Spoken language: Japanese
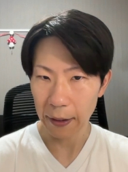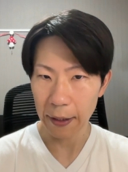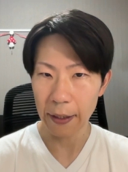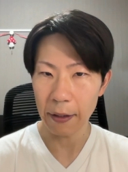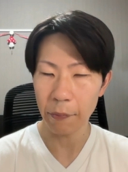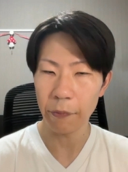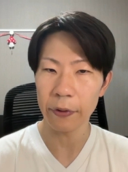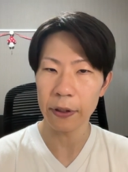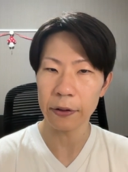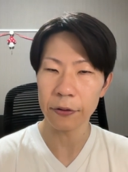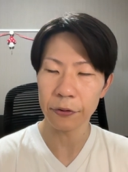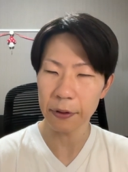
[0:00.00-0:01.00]
えー、
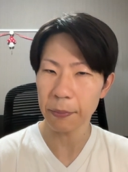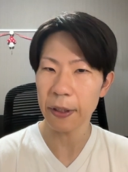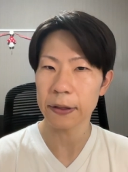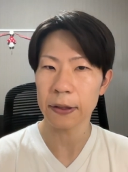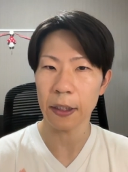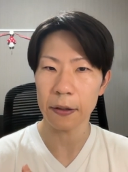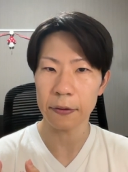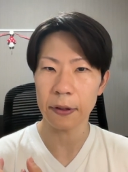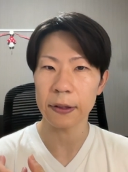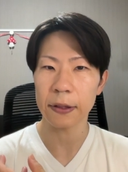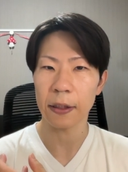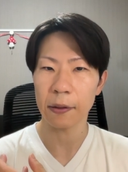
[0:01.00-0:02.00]
いうイメージがあるん
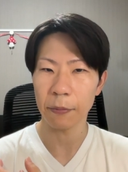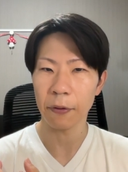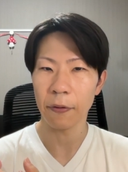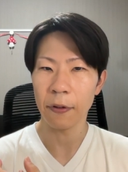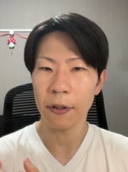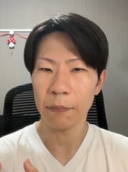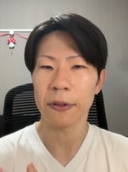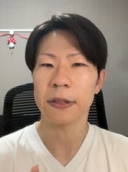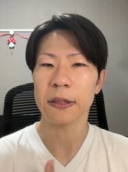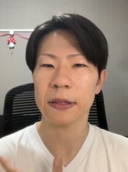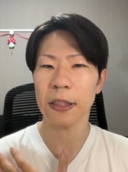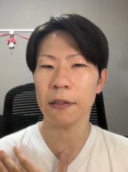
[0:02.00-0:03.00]
ですけれども、まあ、
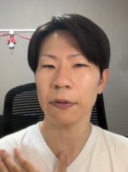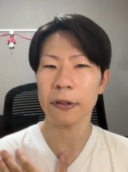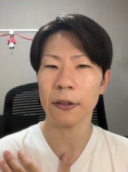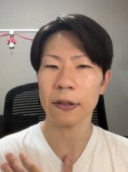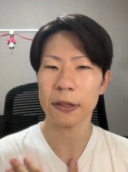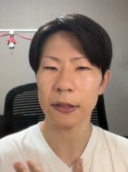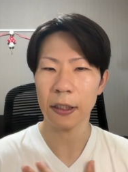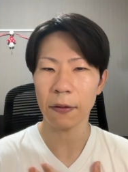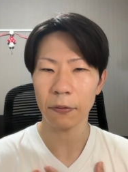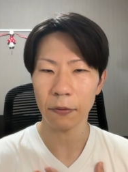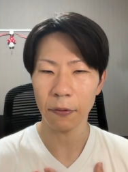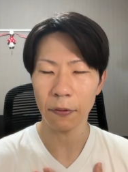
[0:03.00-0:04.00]
実際私が
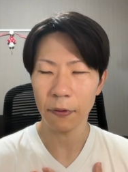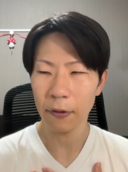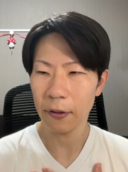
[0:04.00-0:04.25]
この、